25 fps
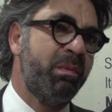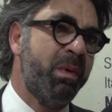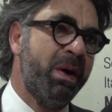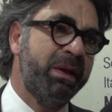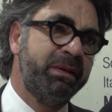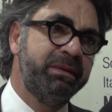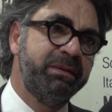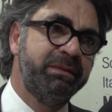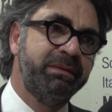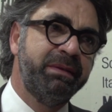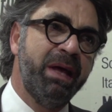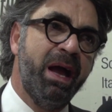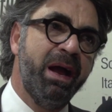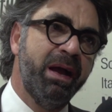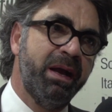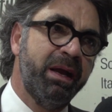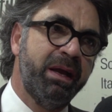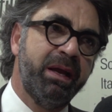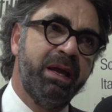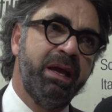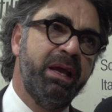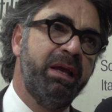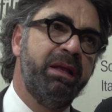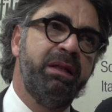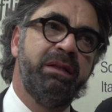
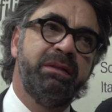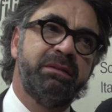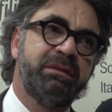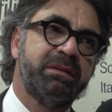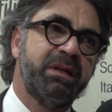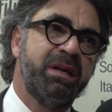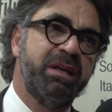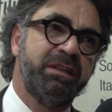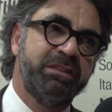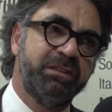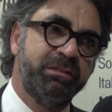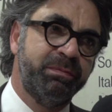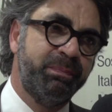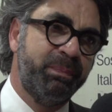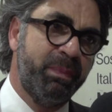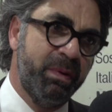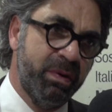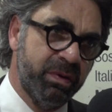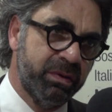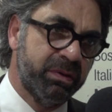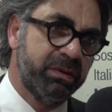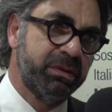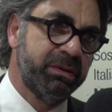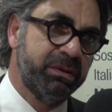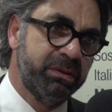quant'anche il
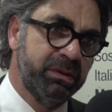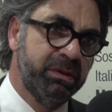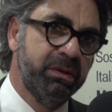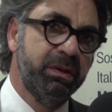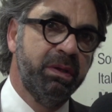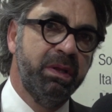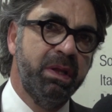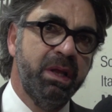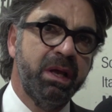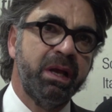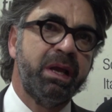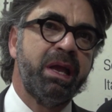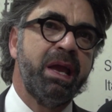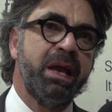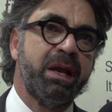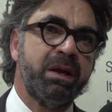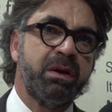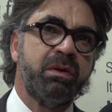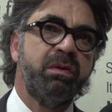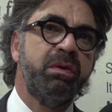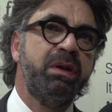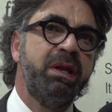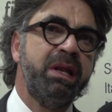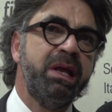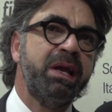trasporto che
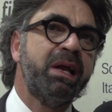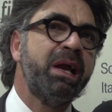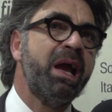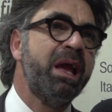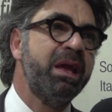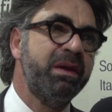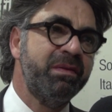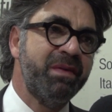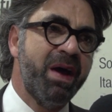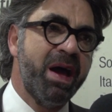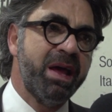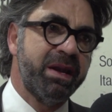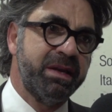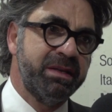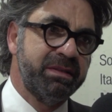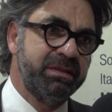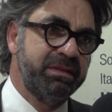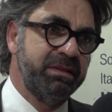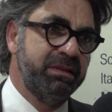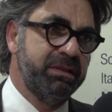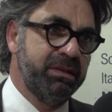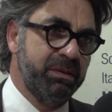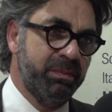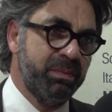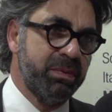collega i vari
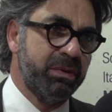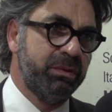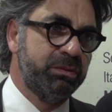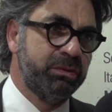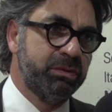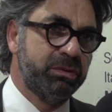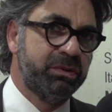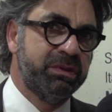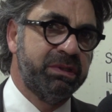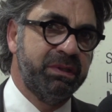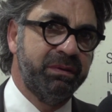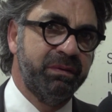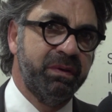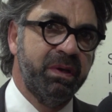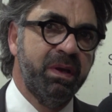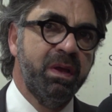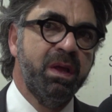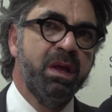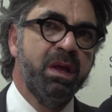siti produttivi.